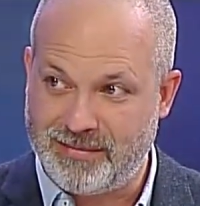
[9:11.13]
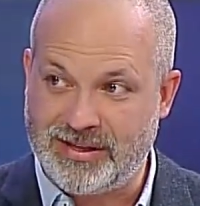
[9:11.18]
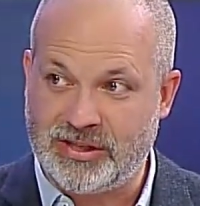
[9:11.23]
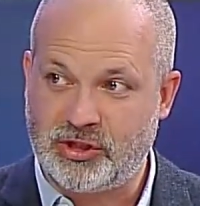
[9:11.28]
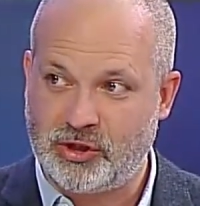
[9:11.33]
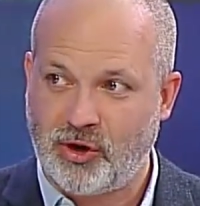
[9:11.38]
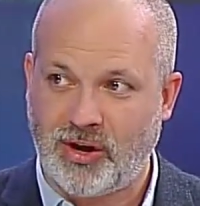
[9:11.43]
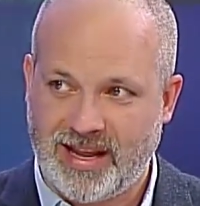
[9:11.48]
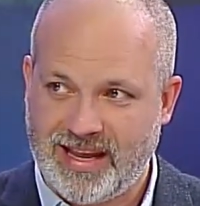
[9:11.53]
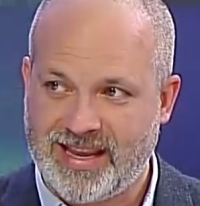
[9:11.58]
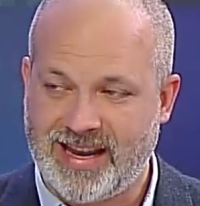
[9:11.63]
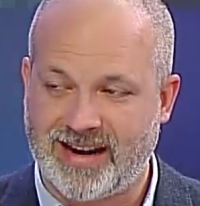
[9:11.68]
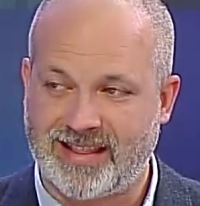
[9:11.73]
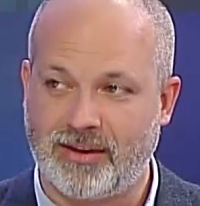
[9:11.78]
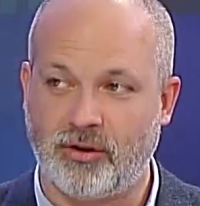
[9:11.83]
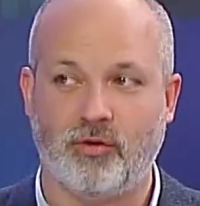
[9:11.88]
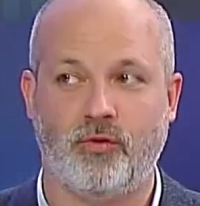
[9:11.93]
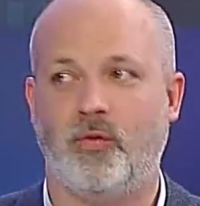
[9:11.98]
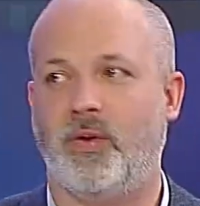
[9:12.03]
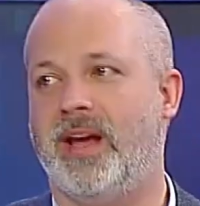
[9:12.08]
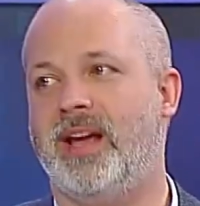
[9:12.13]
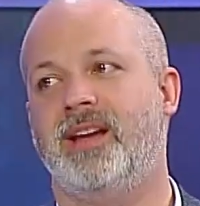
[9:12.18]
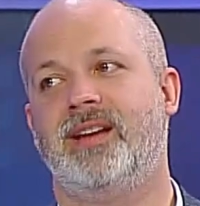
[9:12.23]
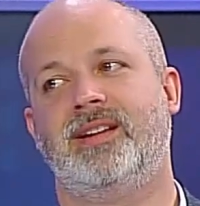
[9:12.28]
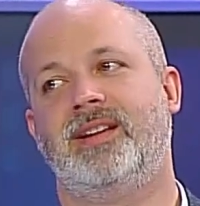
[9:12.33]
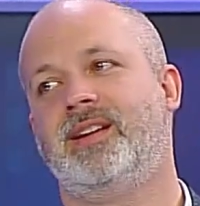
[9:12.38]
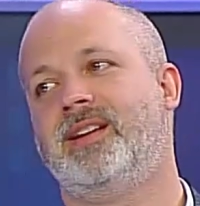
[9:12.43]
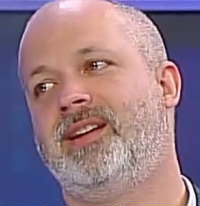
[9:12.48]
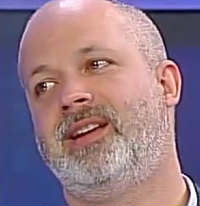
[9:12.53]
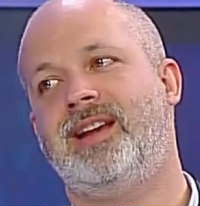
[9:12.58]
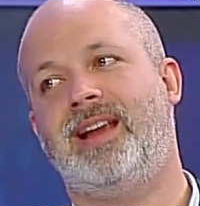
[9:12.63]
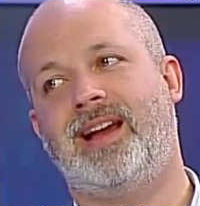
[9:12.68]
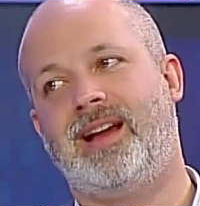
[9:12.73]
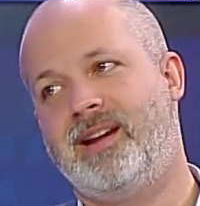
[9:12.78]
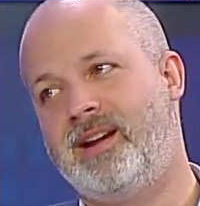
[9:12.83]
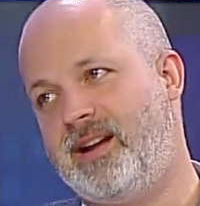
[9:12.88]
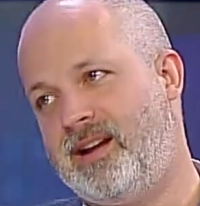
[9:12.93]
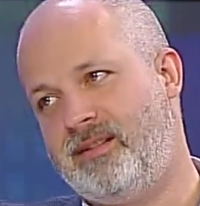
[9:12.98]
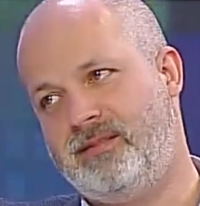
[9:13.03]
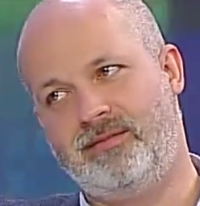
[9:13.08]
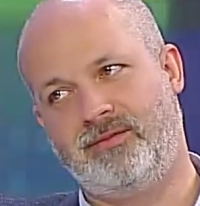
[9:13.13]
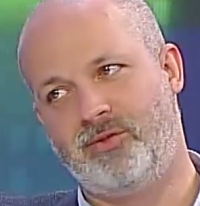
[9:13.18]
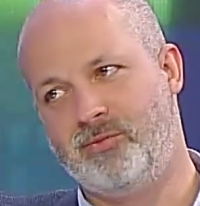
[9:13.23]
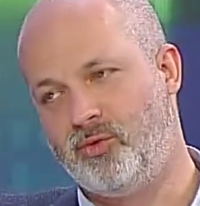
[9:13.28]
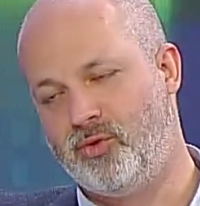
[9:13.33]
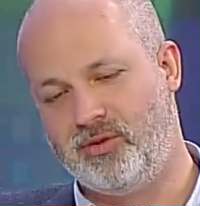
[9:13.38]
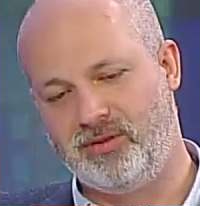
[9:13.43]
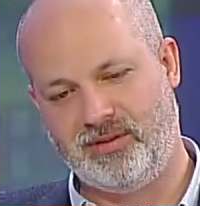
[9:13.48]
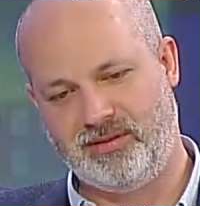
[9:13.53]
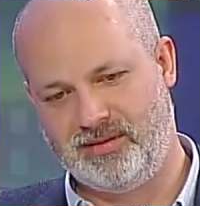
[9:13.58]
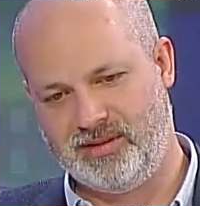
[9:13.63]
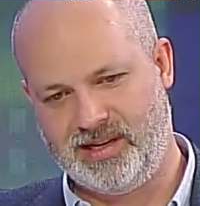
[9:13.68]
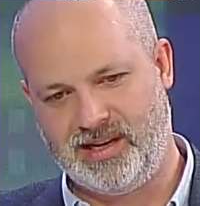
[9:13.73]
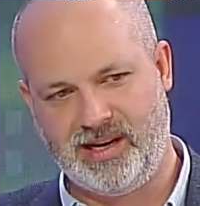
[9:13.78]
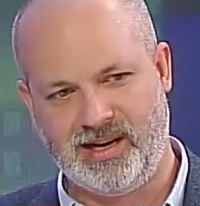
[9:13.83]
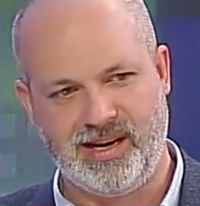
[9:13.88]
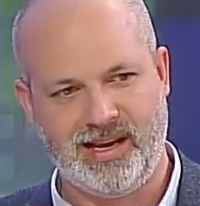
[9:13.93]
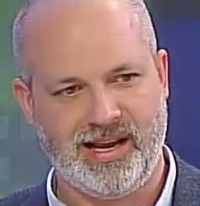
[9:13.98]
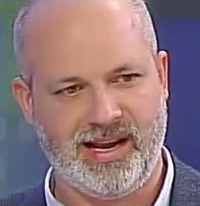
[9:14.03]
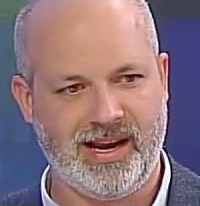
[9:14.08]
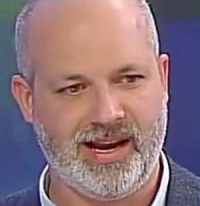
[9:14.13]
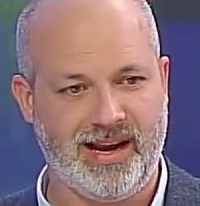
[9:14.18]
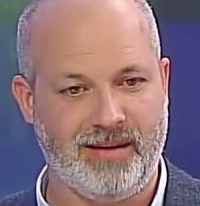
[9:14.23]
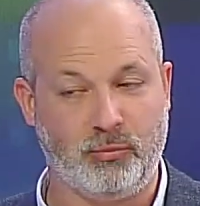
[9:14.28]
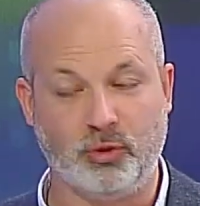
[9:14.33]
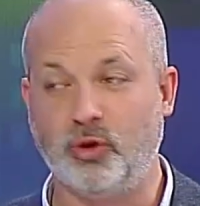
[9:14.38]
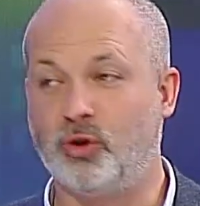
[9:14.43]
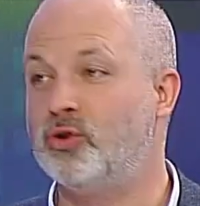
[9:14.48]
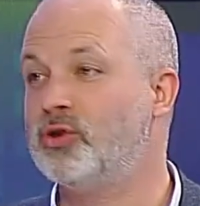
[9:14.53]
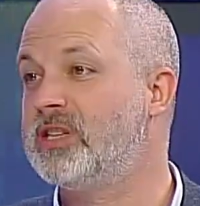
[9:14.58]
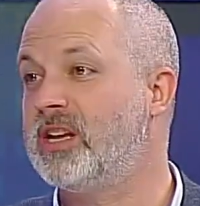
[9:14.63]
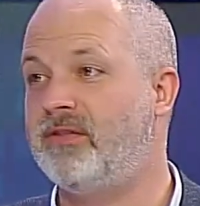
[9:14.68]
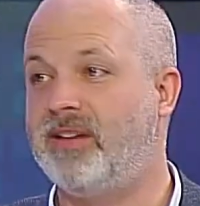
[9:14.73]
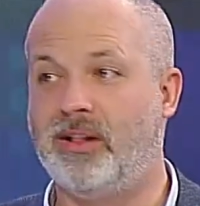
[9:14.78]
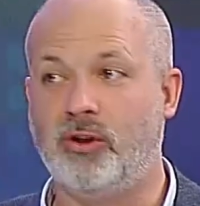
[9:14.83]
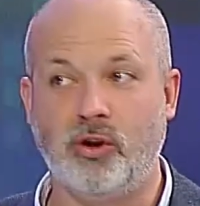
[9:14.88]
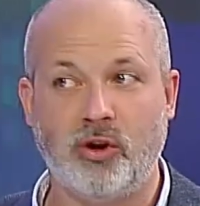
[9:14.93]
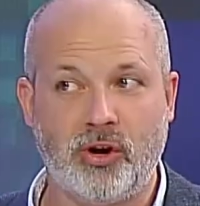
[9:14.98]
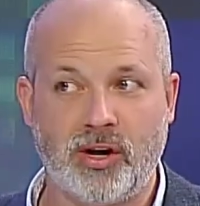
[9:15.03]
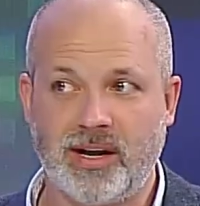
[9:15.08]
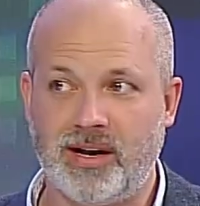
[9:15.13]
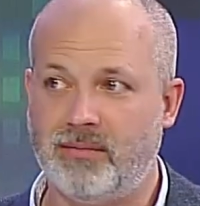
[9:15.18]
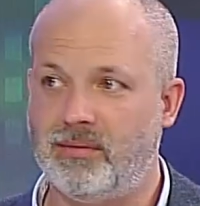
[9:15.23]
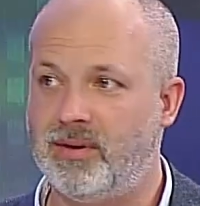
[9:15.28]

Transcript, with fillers: venció a la izquierda, no fue la, como el, mundo conservador,